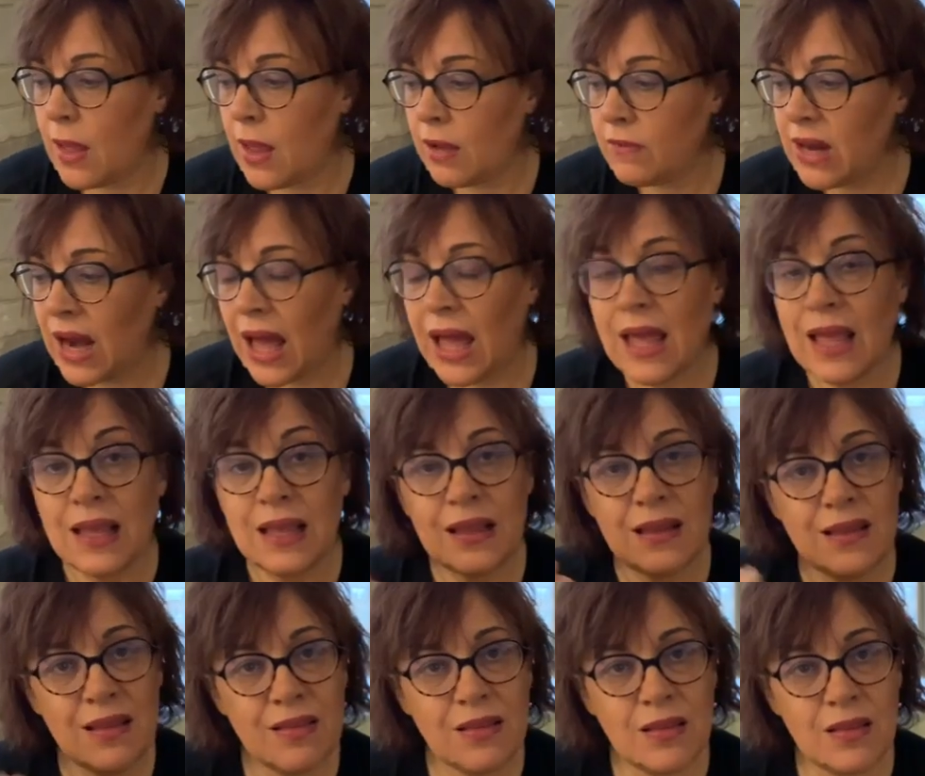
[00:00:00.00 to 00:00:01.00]
Voilà,
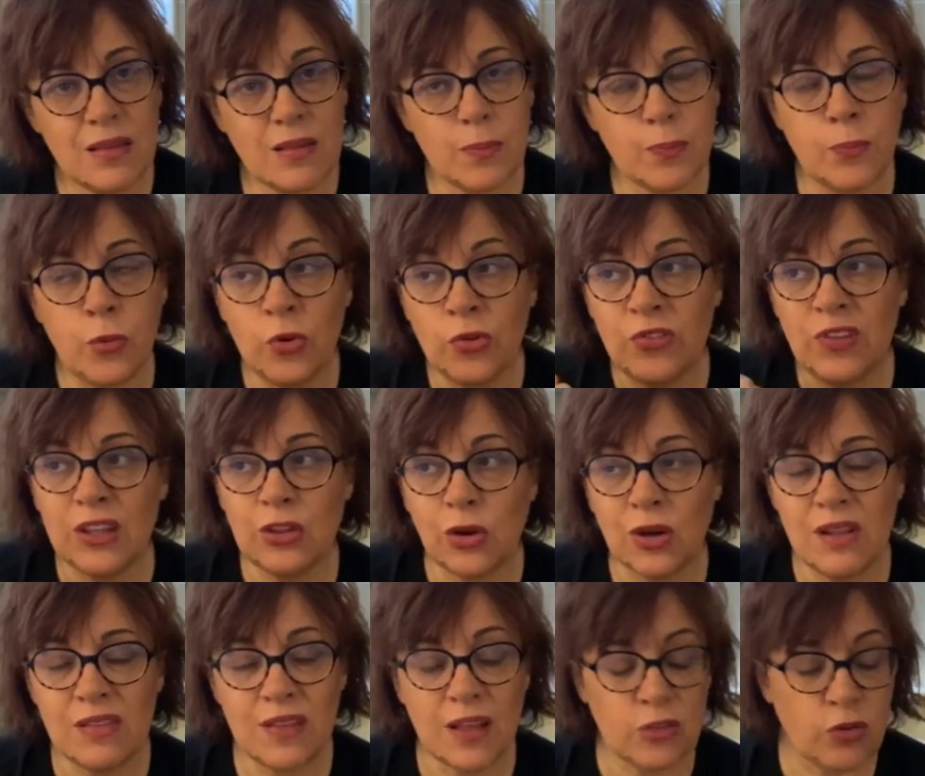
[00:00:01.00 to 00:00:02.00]
poser dans
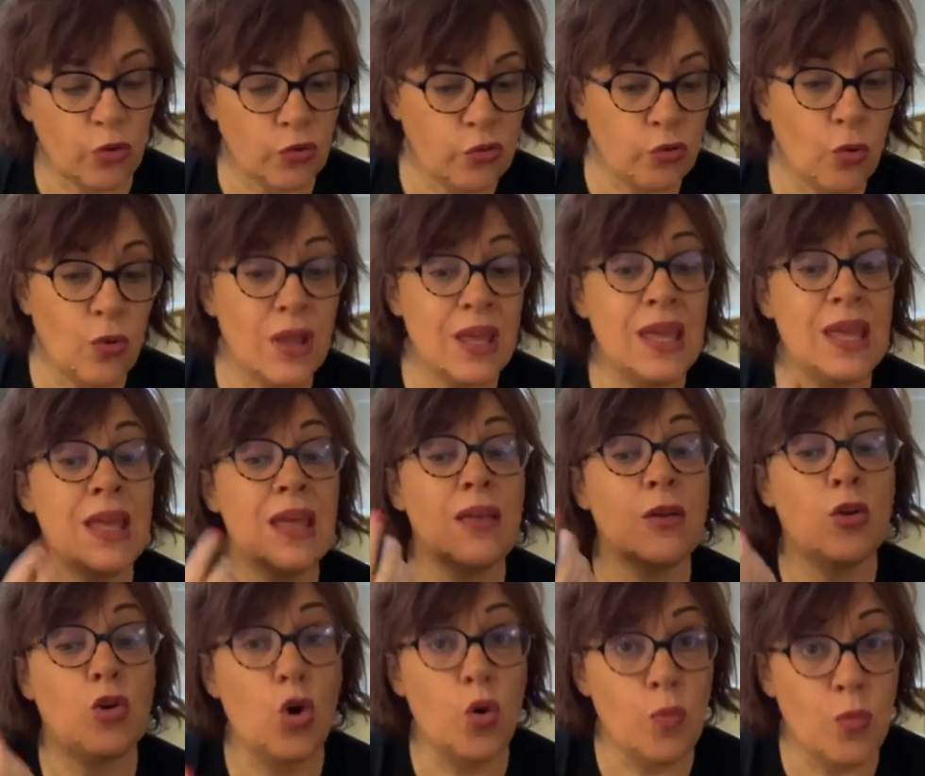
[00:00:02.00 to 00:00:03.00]
les intentions et
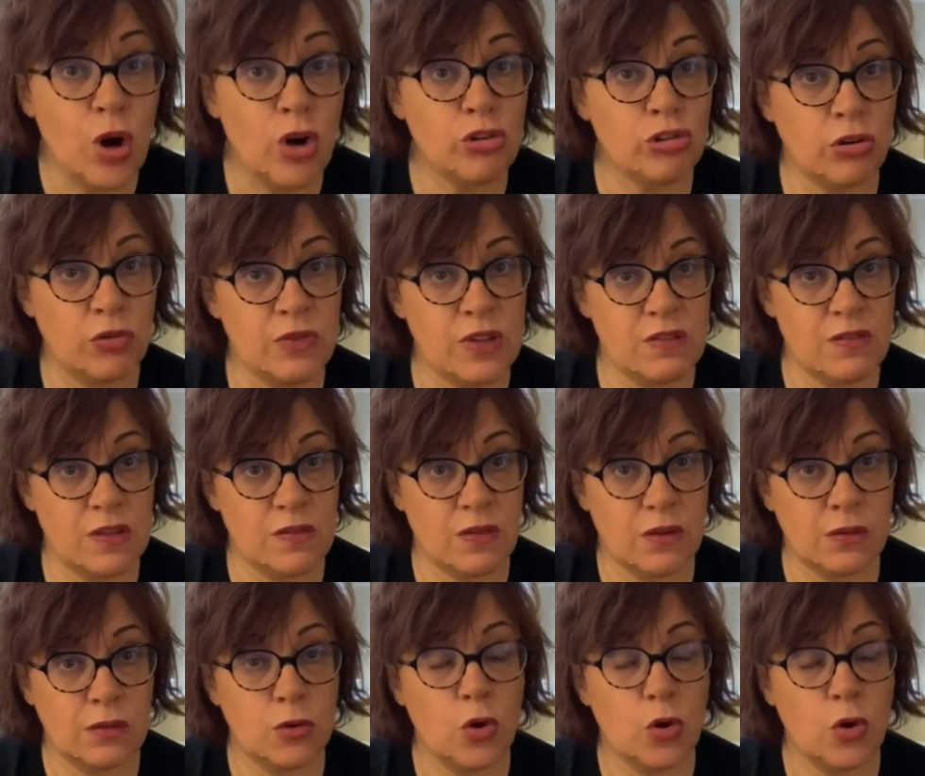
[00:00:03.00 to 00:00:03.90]
comment j'ai envie de vivre.